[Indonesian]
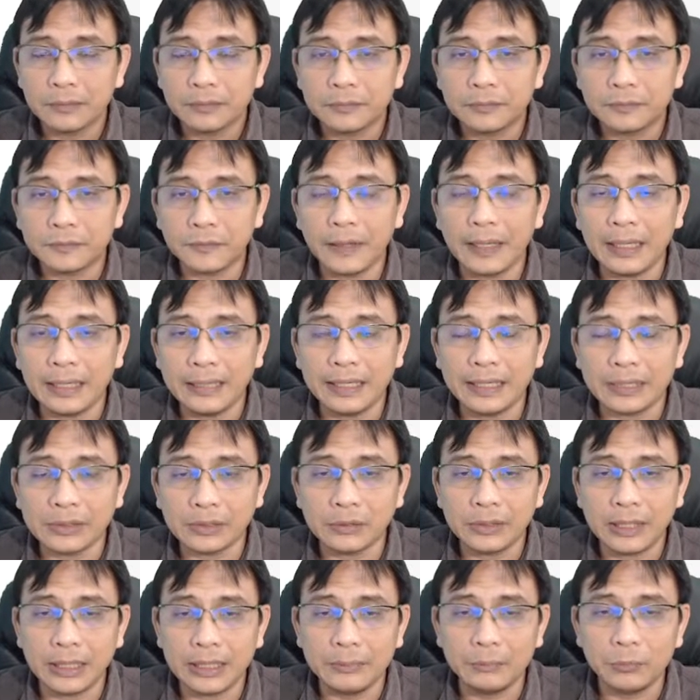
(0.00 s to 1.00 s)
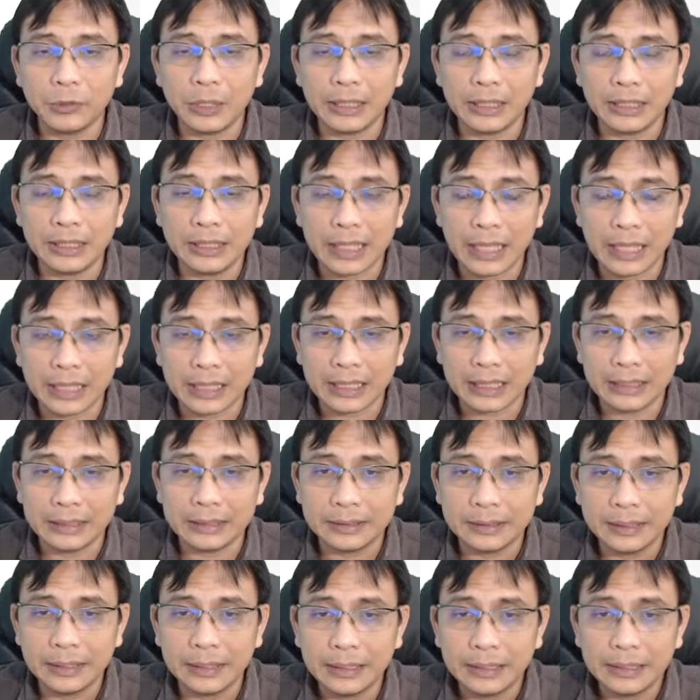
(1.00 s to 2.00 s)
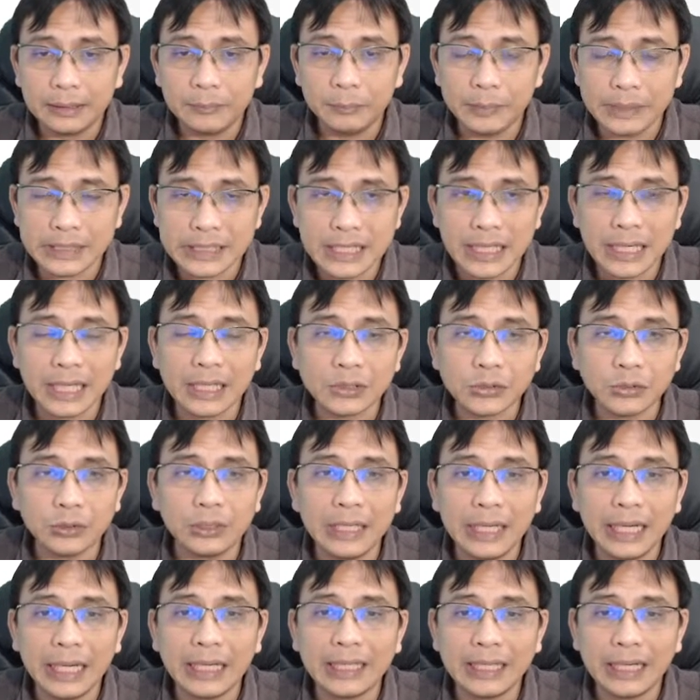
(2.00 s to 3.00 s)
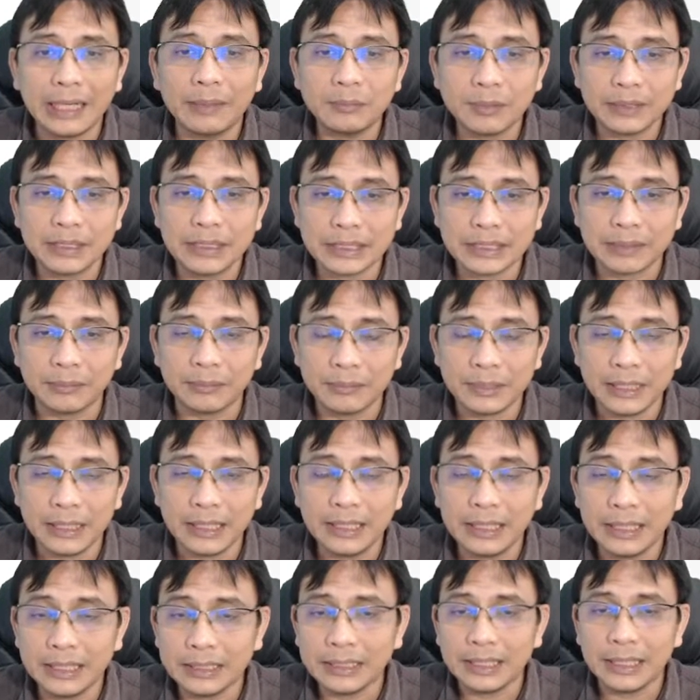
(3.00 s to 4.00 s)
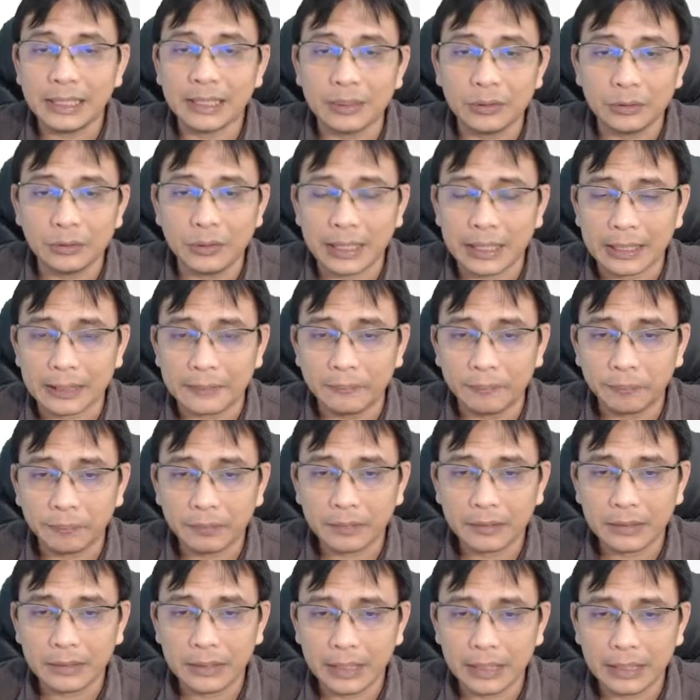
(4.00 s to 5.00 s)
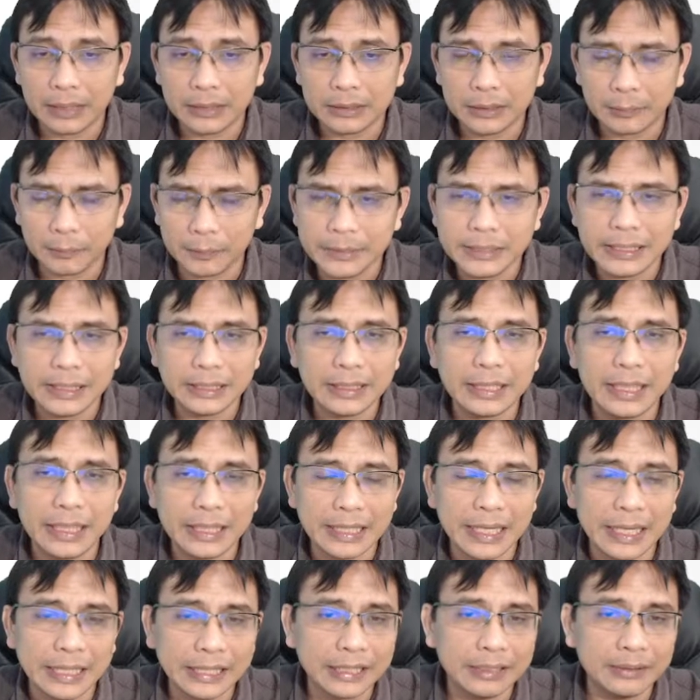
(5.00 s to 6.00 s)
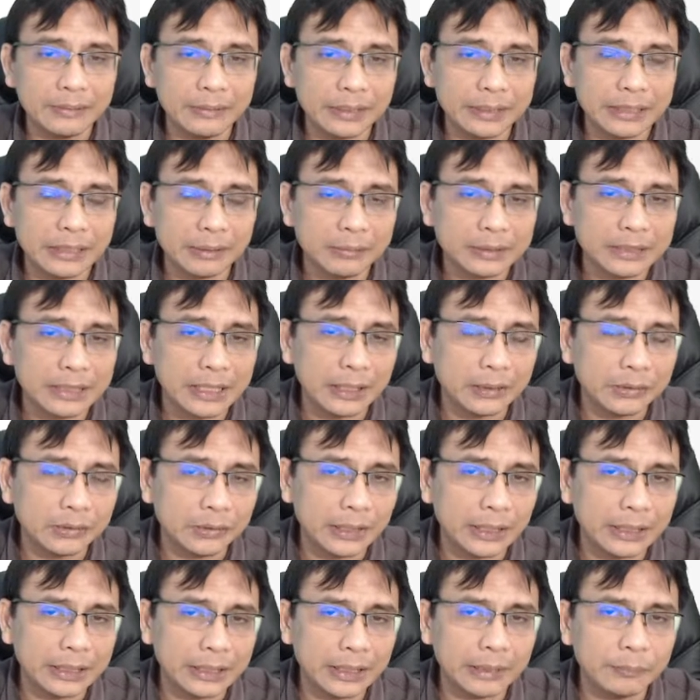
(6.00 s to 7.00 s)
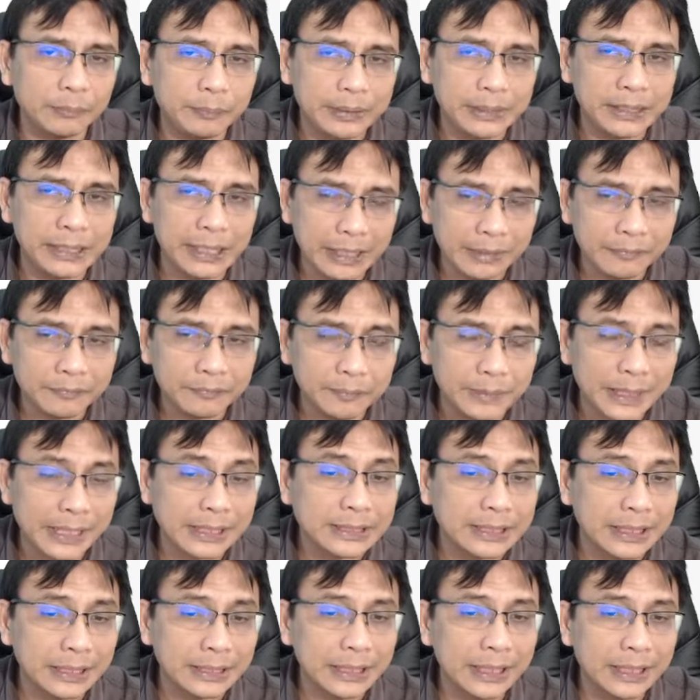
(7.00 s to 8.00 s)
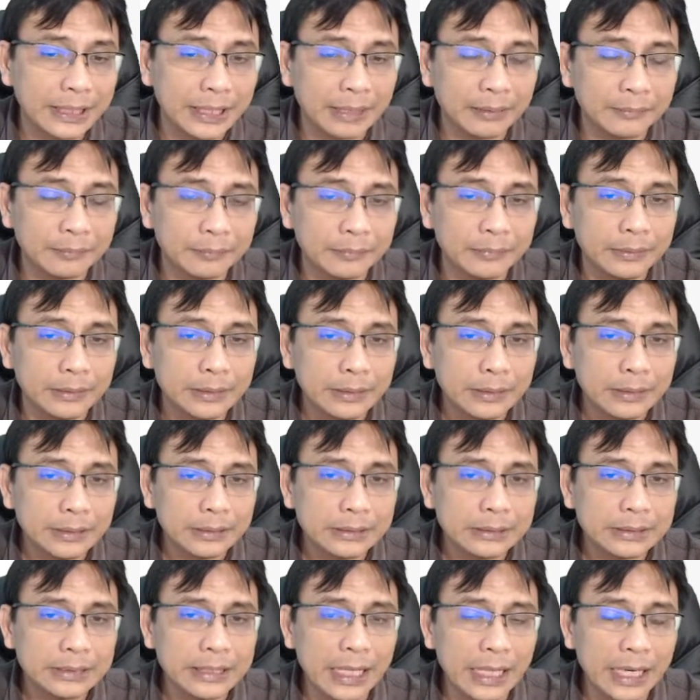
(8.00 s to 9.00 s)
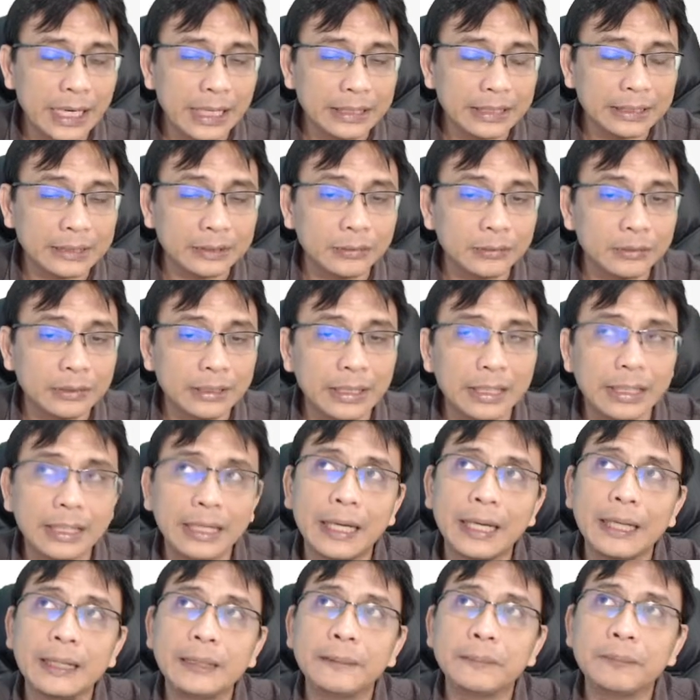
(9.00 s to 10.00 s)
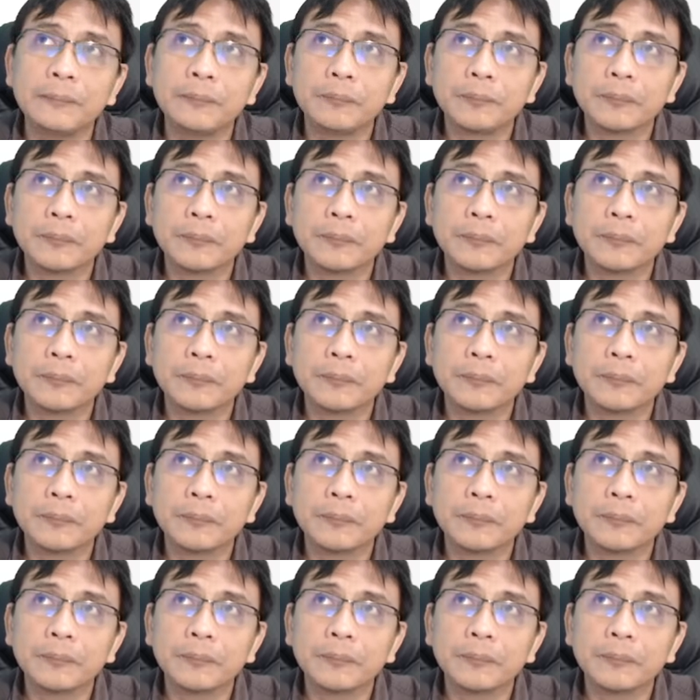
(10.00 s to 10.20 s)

file yang sudah dibuat ini akan bisa langsung dilihat dalam sistem. Jadi dia tidak keluar ya. Tapi saya tidak yakin kita bisa lakukan dengan PDF. Biasanya yang jalan itu dengan